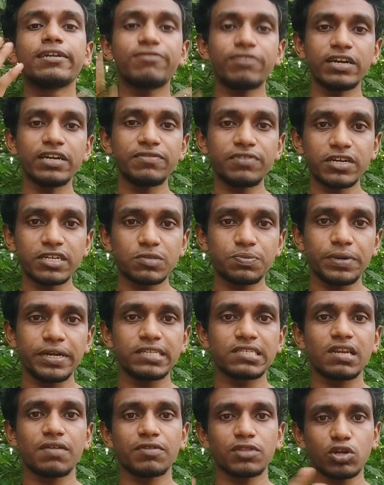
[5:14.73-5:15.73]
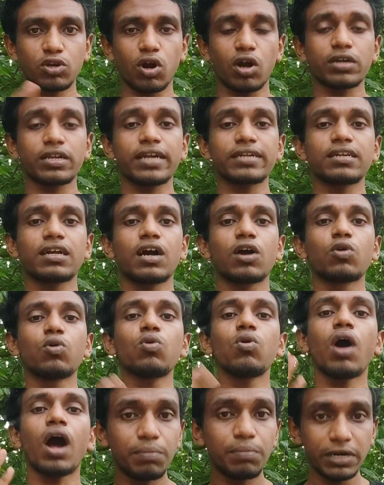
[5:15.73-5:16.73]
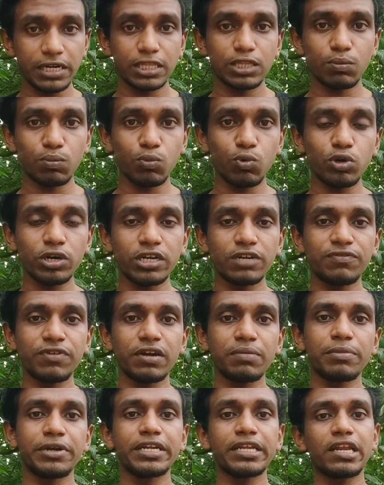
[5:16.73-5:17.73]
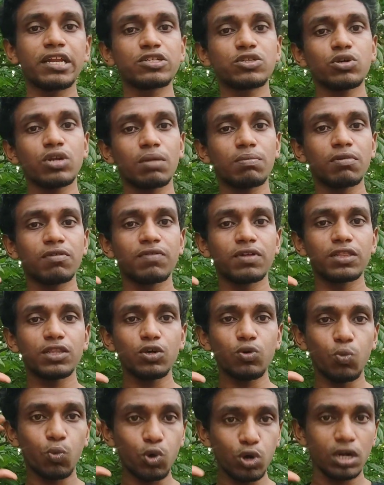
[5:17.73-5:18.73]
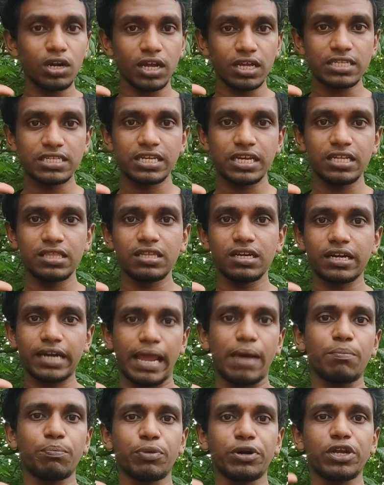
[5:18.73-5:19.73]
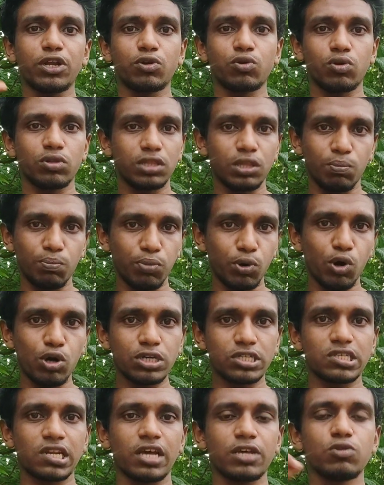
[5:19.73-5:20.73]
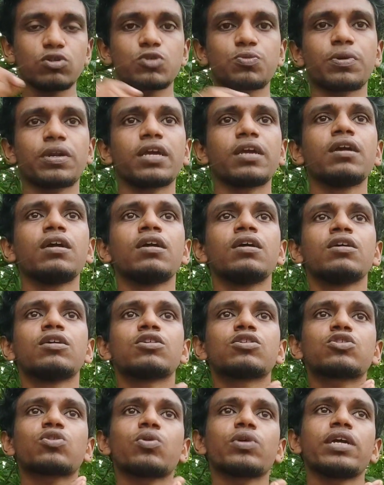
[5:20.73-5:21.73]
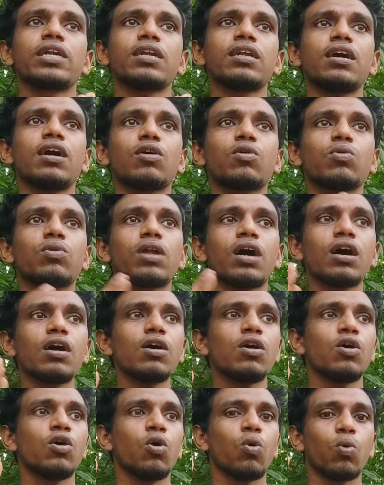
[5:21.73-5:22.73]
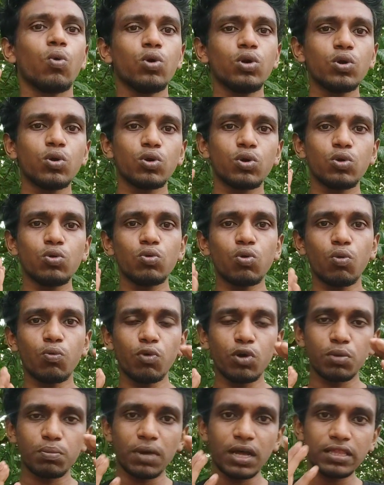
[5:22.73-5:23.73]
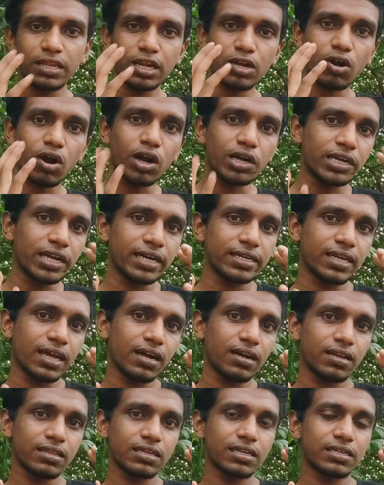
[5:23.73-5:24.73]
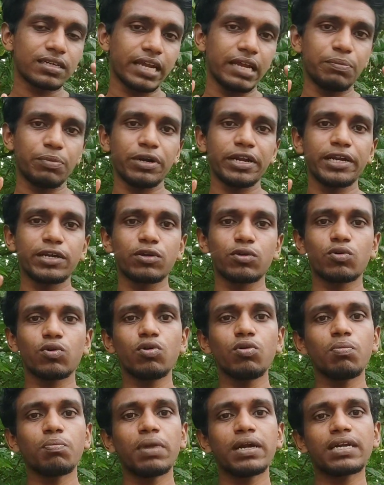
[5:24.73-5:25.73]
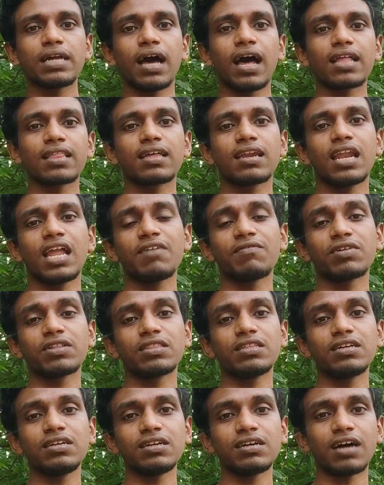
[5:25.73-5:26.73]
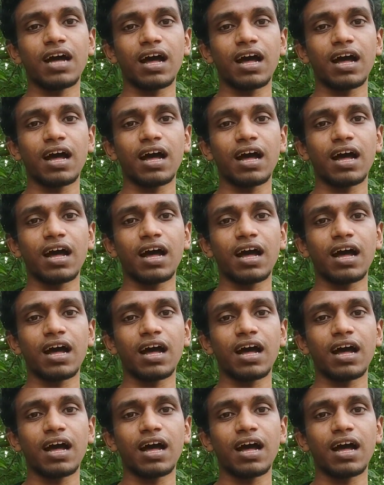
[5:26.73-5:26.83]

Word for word: டிஃப்ரெண்ட் டிஃப்ரெண்ட் ஸ்பீட்ஸில் வந்து கான்ட்ராக்ட் ஆகும் பட் இந்த மூணு டிஃப்ரெண்ட் மெட்டீரியல்ஸையும் நம்ம வந்து ஒன்றா சேர்த்து கிளாம்ப் பண்ணியிருக்கோம் இந்த போல்ட்ஸ்லாம் யூஸ் பண்ணி ஸோ என்ன ஆகும்னா ஒன்றொன்றும் ஒவ்வொரு மாதிரி கான்ட்ராக்ட் ஆகிறதுக்கு ட்ரை பண்ணிகிட்டு இருக்கோம் பட் அதெல்லாம் வந்து